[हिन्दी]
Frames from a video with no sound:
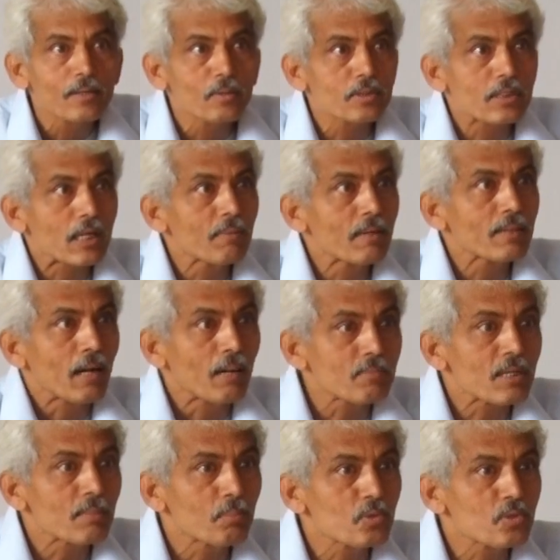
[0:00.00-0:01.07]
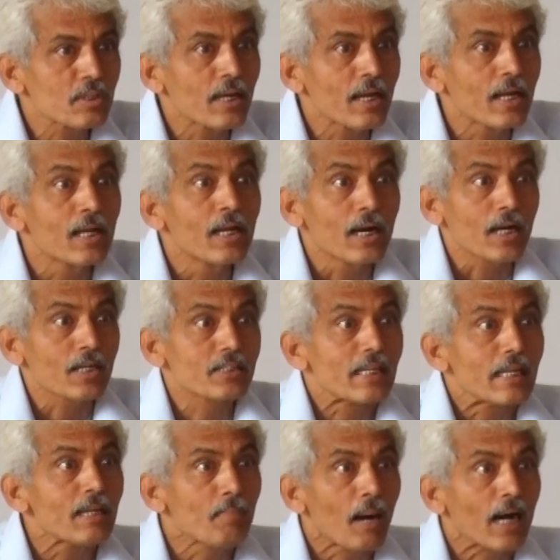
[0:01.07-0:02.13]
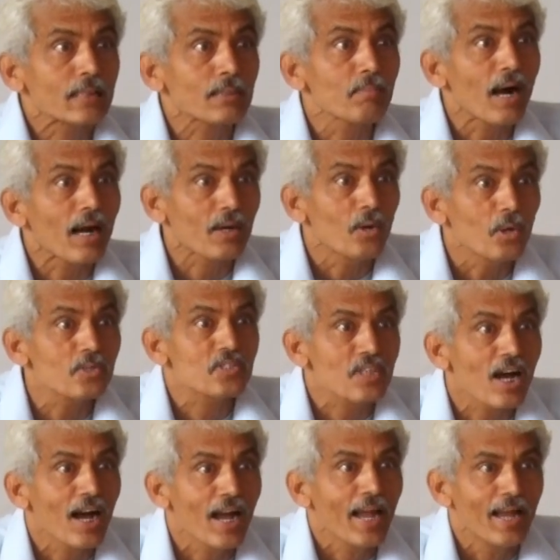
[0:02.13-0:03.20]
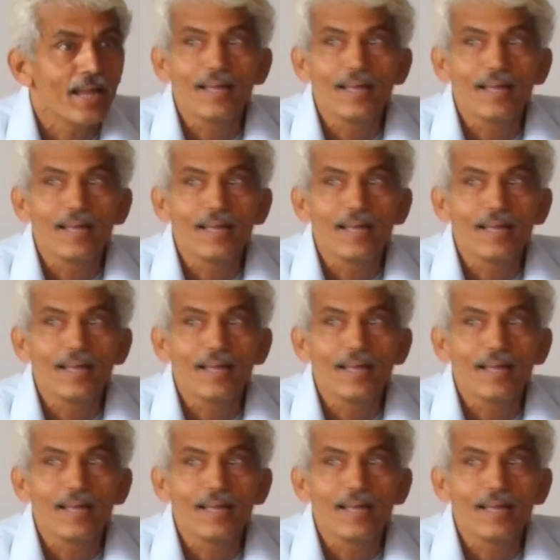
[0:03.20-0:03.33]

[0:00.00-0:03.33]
उसके बाद हमसे पूछते हैं असली महात्मा कौन सा है